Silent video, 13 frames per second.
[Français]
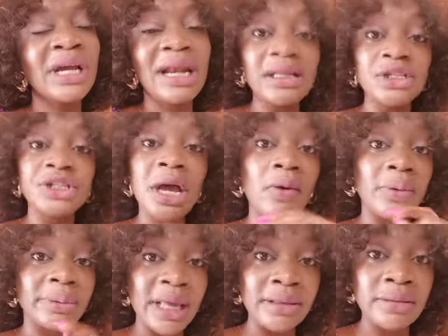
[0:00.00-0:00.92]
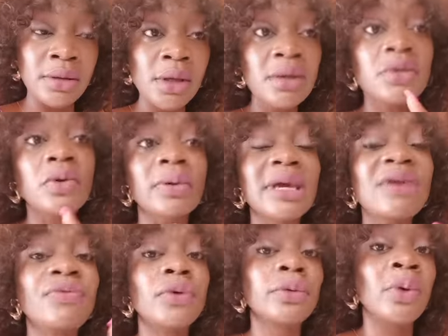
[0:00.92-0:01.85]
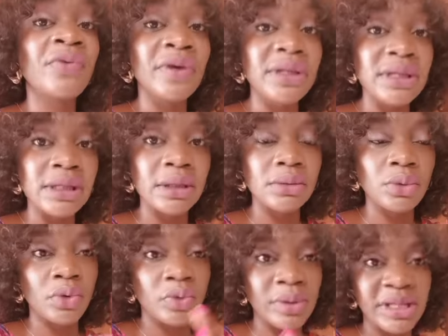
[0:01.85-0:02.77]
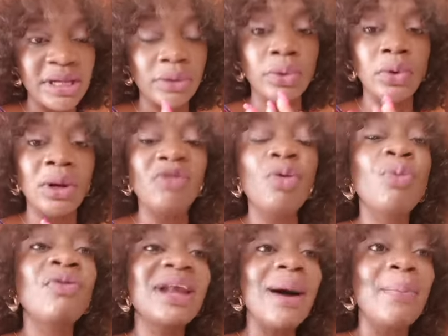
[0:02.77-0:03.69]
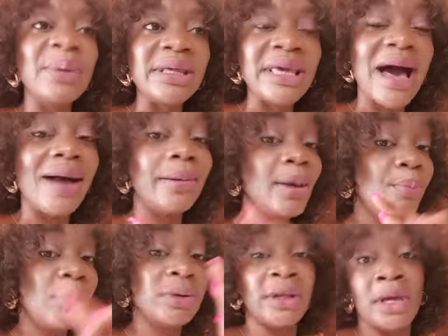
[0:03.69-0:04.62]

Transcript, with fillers: elle a déjà en tête ce qu'elle veut devenir dans ce secteur-là. Vous pouvez l'appliquer à n'importe